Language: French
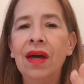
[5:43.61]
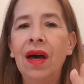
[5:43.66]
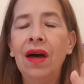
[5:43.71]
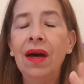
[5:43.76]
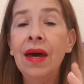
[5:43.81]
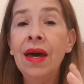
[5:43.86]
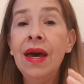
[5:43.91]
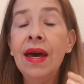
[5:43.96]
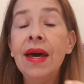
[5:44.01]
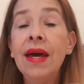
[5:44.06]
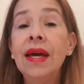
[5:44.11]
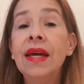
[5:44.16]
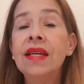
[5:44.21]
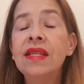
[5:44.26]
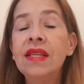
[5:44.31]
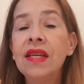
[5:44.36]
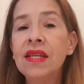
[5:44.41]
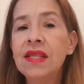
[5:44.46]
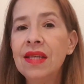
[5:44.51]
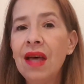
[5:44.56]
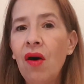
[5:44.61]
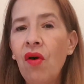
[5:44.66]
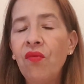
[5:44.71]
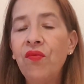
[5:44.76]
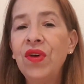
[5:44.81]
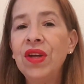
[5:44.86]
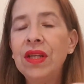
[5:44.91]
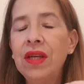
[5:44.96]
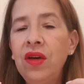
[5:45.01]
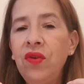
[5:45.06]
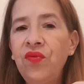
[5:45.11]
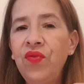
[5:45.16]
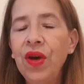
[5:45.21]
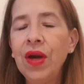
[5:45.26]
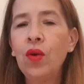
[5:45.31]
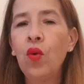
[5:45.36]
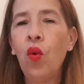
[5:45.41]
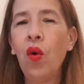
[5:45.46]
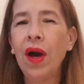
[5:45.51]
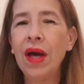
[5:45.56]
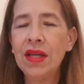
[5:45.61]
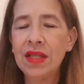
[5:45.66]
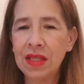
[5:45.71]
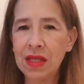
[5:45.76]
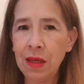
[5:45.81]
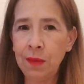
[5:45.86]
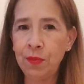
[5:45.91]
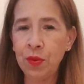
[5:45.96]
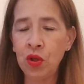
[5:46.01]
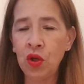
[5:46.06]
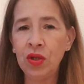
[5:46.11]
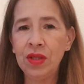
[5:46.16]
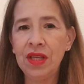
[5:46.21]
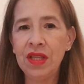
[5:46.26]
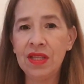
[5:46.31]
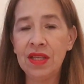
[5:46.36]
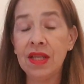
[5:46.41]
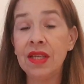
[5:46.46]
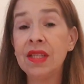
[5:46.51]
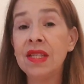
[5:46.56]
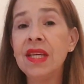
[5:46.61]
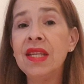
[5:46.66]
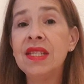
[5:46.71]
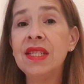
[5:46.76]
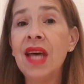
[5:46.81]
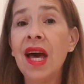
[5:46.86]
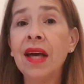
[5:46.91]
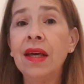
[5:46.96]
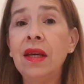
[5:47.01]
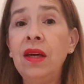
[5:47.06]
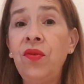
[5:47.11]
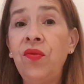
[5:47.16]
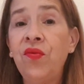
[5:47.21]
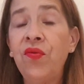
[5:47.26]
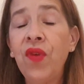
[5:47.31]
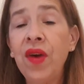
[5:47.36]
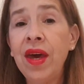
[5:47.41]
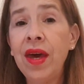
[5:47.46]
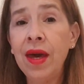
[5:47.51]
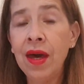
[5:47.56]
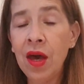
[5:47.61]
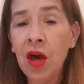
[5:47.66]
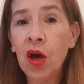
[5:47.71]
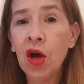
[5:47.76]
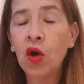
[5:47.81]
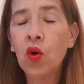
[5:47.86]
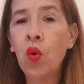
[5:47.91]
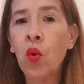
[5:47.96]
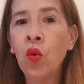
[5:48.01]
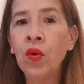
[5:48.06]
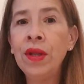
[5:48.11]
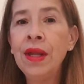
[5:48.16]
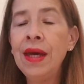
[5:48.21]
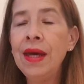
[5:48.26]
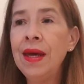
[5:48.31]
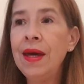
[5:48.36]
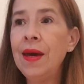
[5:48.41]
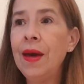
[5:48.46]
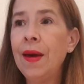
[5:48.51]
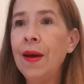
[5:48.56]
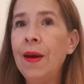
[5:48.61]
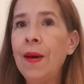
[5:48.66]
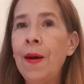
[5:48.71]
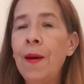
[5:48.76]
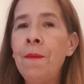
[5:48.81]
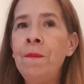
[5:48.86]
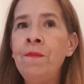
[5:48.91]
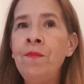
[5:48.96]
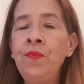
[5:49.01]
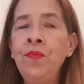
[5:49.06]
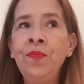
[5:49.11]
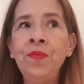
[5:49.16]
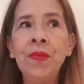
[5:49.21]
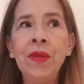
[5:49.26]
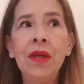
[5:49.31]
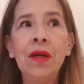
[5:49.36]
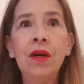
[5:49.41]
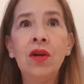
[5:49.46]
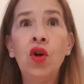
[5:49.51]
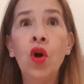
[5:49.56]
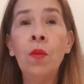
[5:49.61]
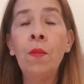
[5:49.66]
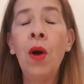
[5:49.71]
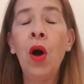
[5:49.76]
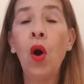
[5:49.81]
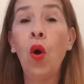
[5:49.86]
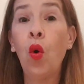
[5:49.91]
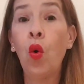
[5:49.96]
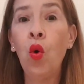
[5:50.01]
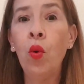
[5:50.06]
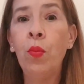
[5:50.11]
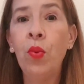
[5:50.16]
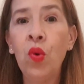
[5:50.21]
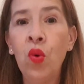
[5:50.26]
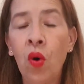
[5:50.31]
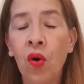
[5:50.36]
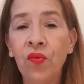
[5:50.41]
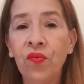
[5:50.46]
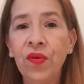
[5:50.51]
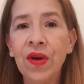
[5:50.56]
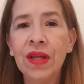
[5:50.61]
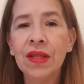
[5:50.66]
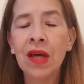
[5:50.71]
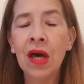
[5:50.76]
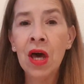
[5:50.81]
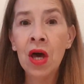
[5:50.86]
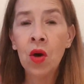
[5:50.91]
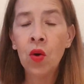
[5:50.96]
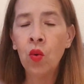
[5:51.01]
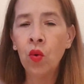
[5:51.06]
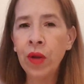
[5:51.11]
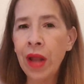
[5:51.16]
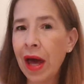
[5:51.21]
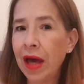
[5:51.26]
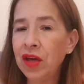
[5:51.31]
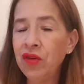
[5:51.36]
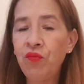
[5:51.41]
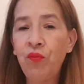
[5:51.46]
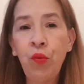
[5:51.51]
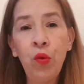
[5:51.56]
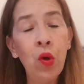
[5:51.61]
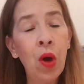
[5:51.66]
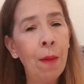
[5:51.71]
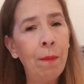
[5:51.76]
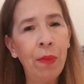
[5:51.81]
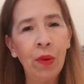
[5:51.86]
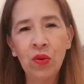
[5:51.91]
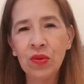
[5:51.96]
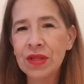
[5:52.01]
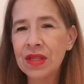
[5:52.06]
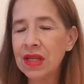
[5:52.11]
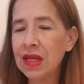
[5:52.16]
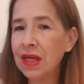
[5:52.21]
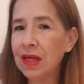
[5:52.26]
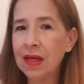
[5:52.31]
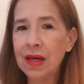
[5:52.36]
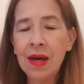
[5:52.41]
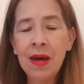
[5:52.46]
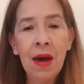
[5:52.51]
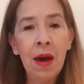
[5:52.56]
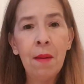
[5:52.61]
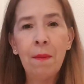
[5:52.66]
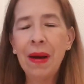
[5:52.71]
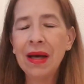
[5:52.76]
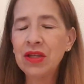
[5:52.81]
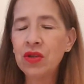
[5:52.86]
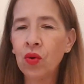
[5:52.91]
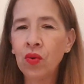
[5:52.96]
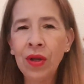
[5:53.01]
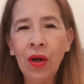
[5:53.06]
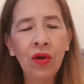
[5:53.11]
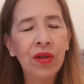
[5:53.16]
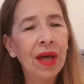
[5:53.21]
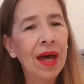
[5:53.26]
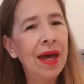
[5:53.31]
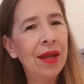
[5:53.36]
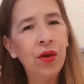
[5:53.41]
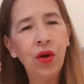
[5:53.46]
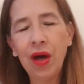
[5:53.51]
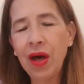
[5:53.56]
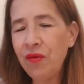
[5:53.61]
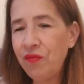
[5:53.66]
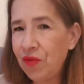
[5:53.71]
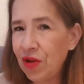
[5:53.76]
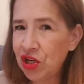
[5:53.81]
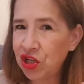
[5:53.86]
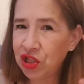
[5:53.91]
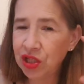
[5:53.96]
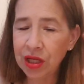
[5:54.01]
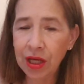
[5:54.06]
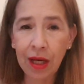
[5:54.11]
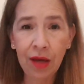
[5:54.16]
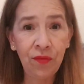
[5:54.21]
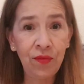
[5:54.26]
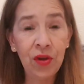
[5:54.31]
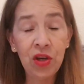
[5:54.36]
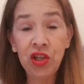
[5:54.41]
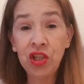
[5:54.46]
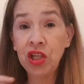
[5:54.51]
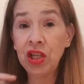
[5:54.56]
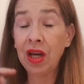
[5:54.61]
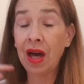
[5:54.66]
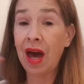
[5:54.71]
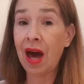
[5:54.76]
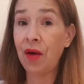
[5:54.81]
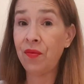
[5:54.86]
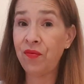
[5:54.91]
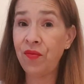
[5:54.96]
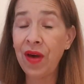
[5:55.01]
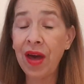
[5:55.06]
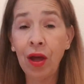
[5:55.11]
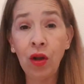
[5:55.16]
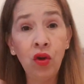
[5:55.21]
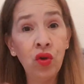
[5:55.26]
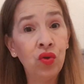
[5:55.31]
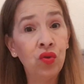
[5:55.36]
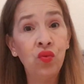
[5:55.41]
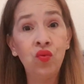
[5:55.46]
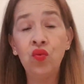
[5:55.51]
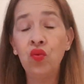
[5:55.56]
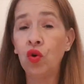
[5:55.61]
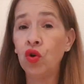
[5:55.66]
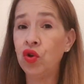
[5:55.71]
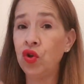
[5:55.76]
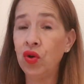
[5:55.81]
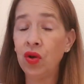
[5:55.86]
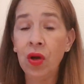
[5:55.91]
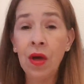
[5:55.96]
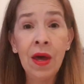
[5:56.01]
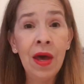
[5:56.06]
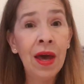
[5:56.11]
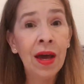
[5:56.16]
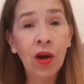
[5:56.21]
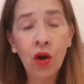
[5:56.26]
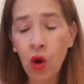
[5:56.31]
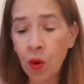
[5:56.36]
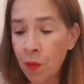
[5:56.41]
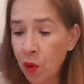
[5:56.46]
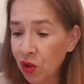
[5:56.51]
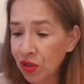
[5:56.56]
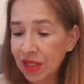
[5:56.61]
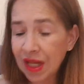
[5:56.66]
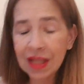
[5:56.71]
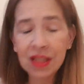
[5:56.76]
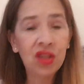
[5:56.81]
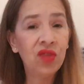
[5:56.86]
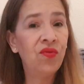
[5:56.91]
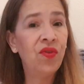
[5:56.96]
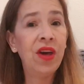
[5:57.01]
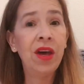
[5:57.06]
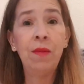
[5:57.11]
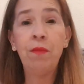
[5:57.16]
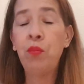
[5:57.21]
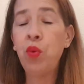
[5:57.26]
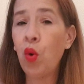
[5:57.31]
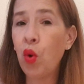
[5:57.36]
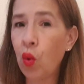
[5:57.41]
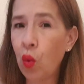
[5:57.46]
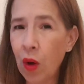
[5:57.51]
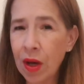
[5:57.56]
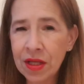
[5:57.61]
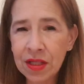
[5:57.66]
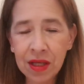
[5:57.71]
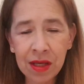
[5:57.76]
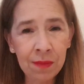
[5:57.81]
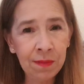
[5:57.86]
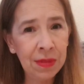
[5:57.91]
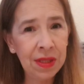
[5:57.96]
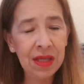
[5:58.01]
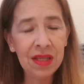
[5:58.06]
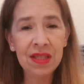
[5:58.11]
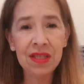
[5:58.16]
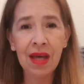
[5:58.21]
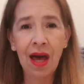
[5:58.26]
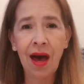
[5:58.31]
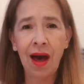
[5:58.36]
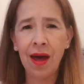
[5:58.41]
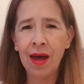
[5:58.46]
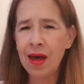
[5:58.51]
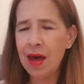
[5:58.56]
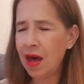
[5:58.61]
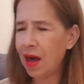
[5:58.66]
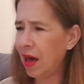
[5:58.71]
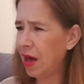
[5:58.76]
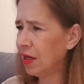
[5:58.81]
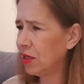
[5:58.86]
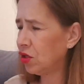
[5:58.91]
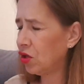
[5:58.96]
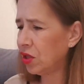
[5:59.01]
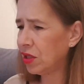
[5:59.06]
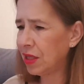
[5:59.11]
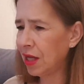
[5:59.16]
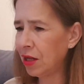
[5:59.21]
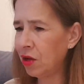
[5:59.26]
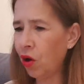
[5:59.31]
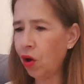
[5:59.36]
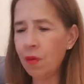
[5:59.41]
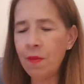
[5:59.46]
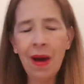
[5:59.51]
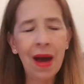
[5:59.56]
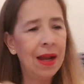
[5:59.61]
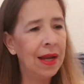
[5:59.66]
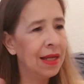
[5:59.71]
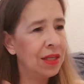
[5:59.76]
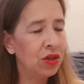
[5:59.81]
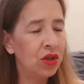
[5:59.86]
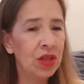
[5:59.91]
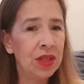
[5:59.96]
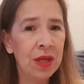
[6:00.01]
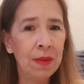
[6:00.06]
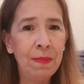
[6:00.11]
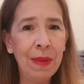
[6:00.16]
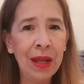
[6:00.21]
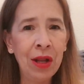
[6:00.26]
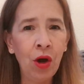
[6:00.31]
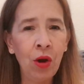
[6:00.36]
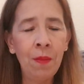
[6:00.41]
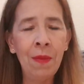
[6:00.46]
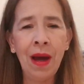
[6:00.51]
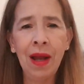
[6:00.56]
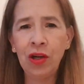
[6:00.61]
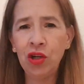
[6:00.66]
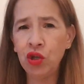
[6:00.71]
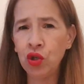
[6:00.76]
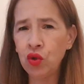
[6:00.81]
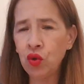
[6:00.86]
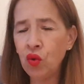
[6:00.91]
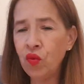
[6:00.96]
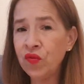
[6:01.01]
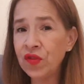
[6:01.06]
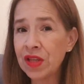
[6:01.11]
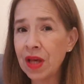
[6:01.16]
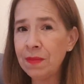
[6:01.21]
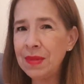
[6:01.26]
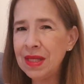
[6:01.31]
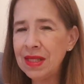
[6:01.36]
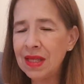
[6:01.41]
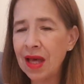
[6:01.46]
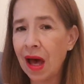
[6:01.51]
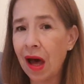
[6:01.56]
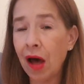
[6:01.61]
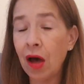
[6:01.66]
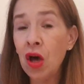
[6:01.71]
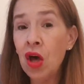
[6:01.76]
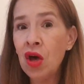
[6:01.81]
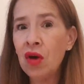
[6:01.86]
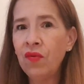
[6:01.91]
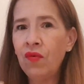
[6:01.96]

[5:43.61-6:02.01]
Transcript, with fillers: Hein. Et c'est ça en fait qui fait qu'on reste hypnotisé. C'est ça qui fait qu'on est euh, comme un robot en fait. On n'arrive plus à penser parce qu'on est en train de réfléchir, réfléchir, à faire le tour de comment ça se fait, pourquoi est-ce qu'il me dit ça, est-ce que c'est normal, est-ce que c'est pas normal, je trouve ça bizarre.